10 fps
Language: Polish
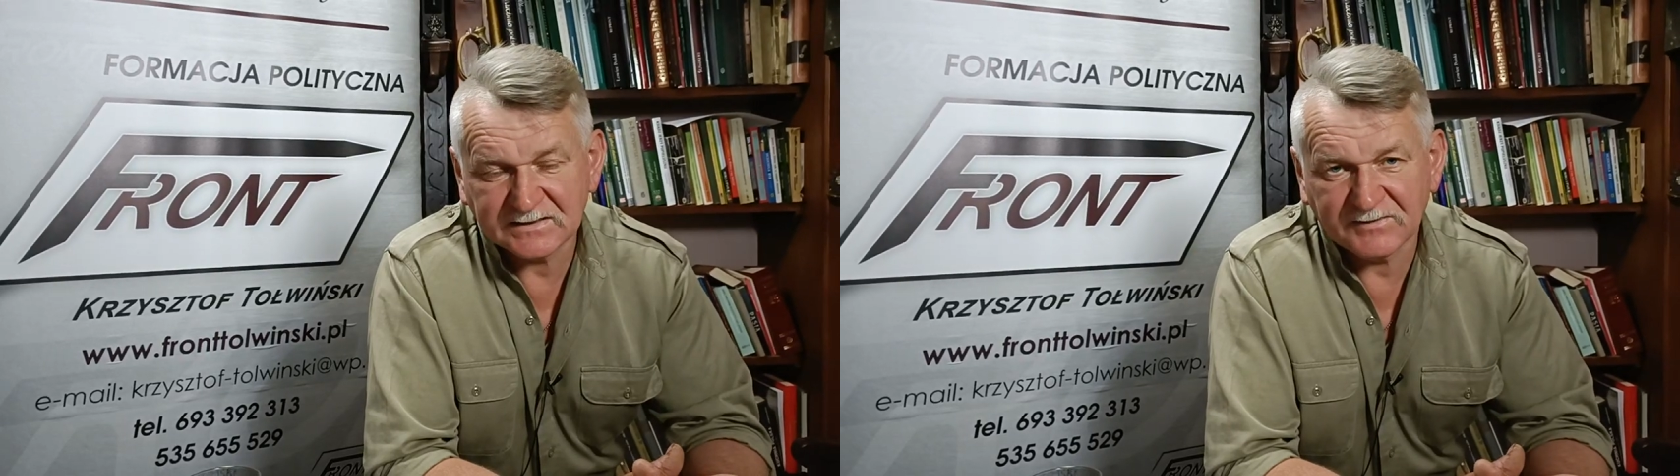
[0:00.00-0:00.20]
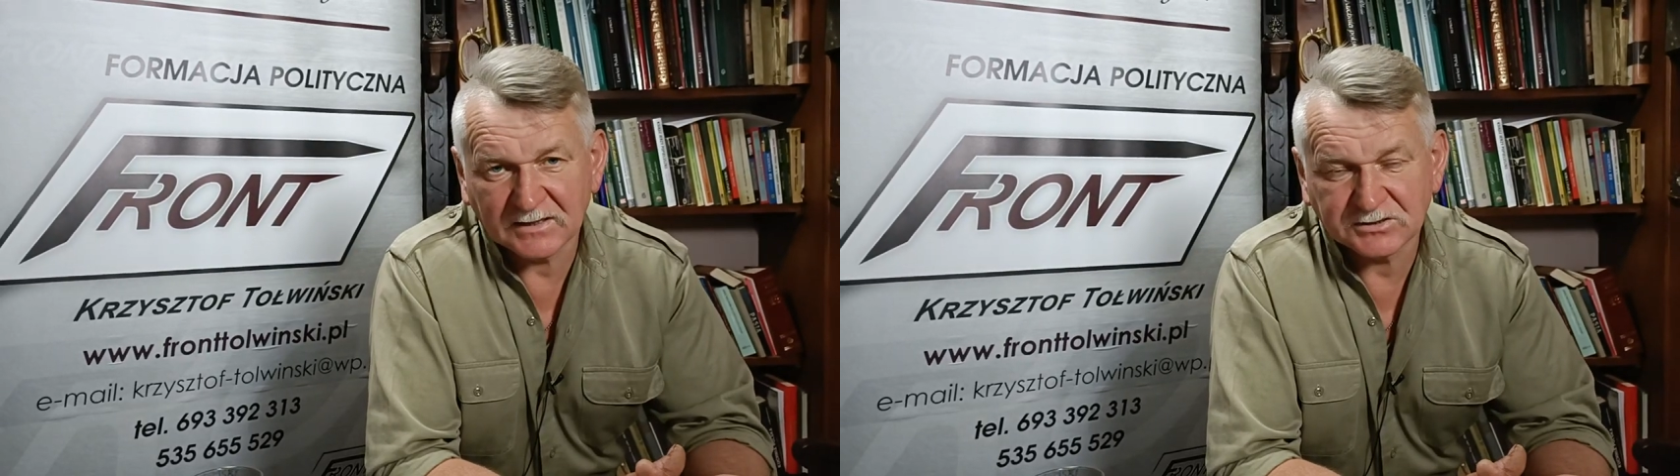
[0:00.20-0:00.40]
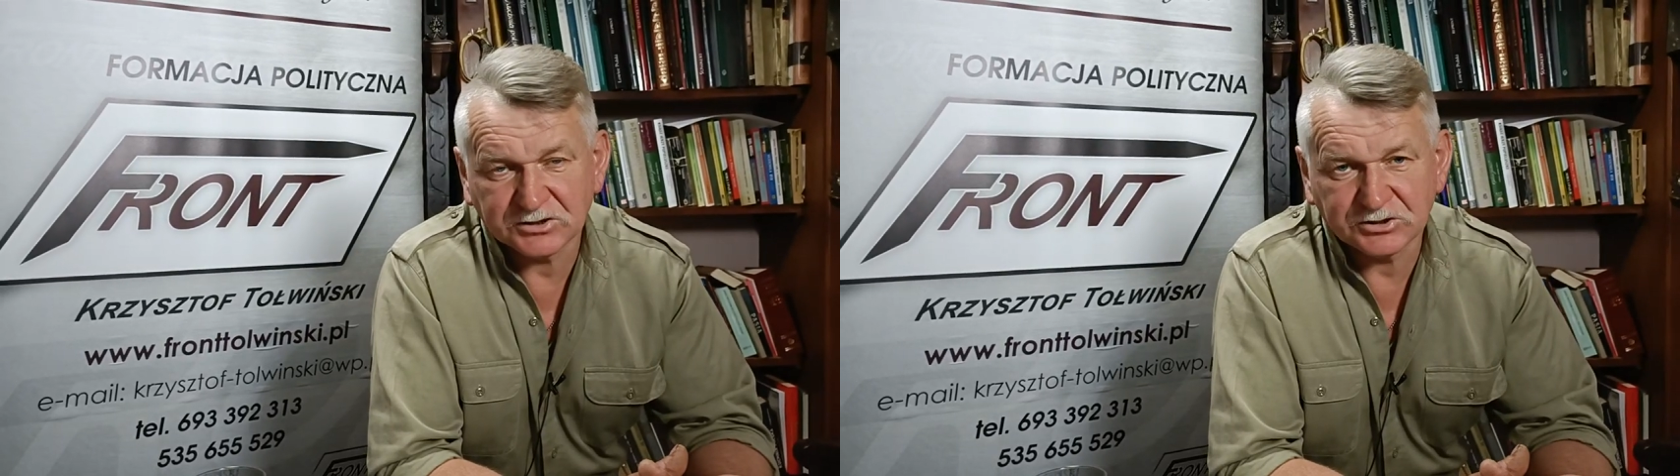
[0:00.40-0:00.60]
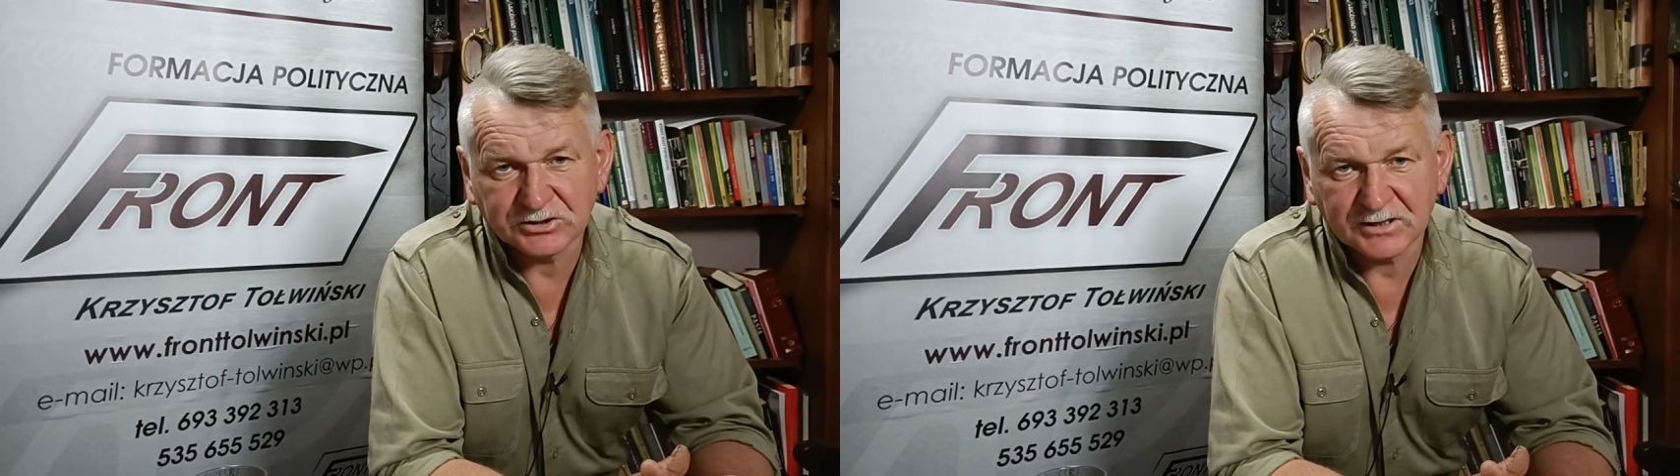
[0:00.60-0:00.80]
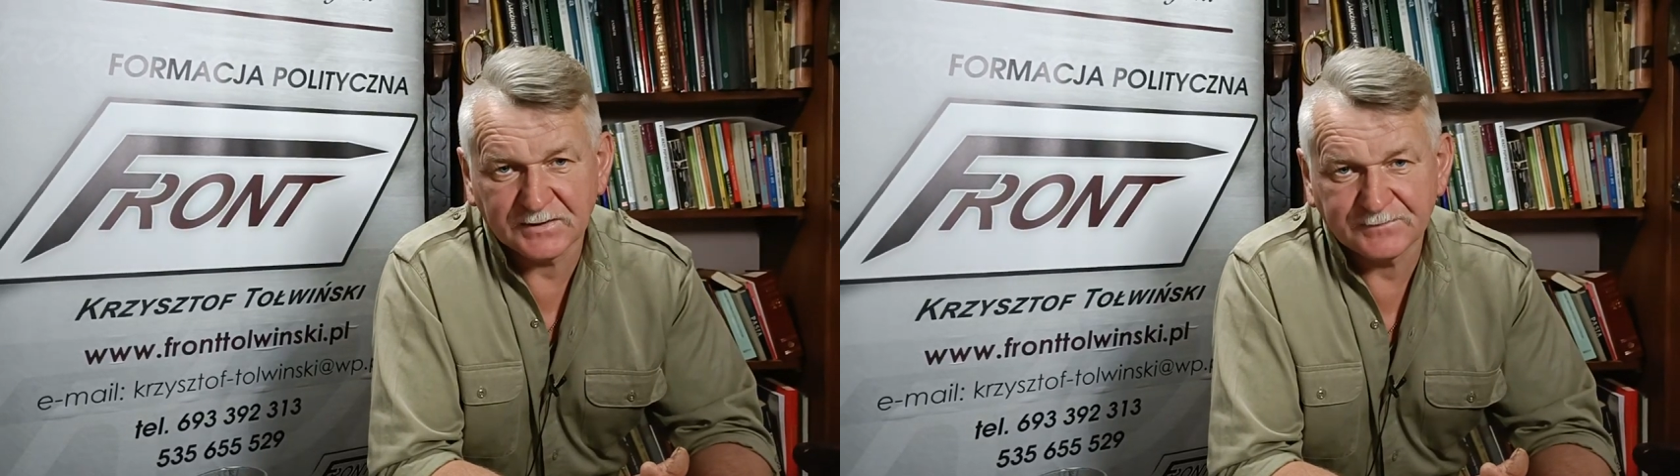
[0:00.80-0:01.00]
stwierdzić,
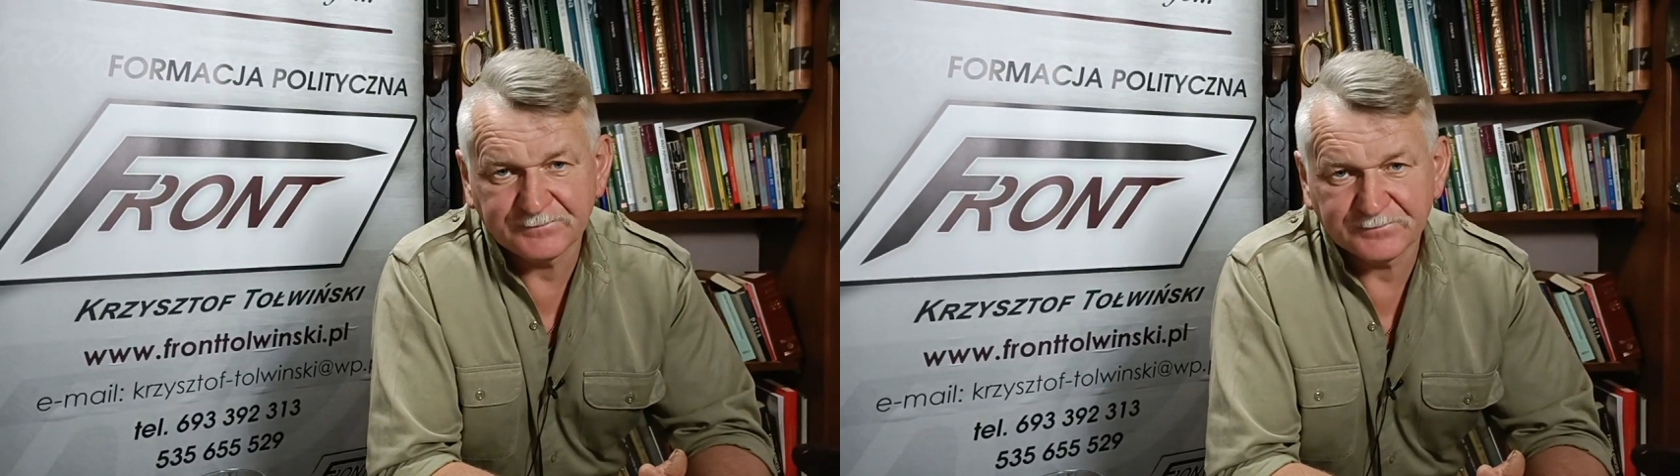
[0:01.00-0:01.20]
że